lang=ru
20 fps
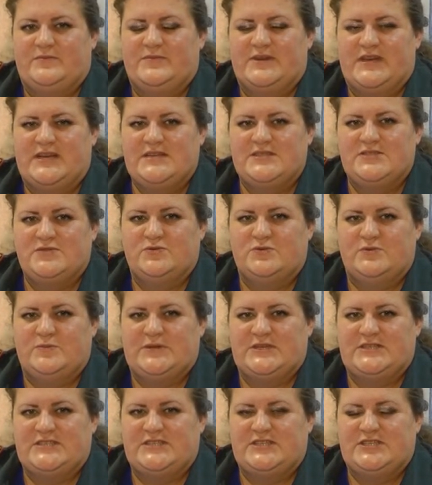реализуют
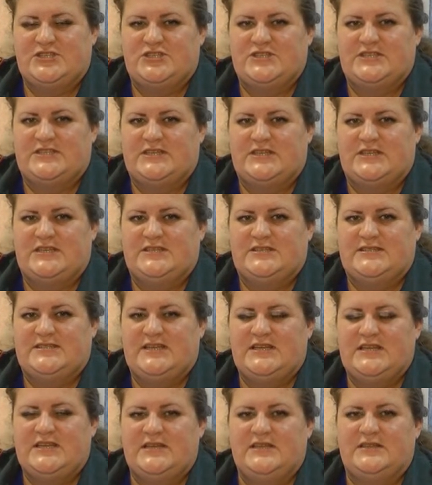пиротехнические
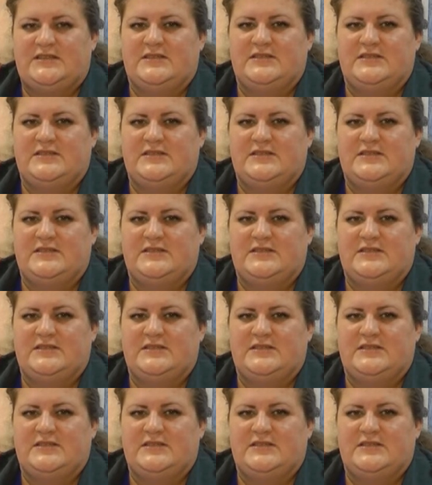изделия.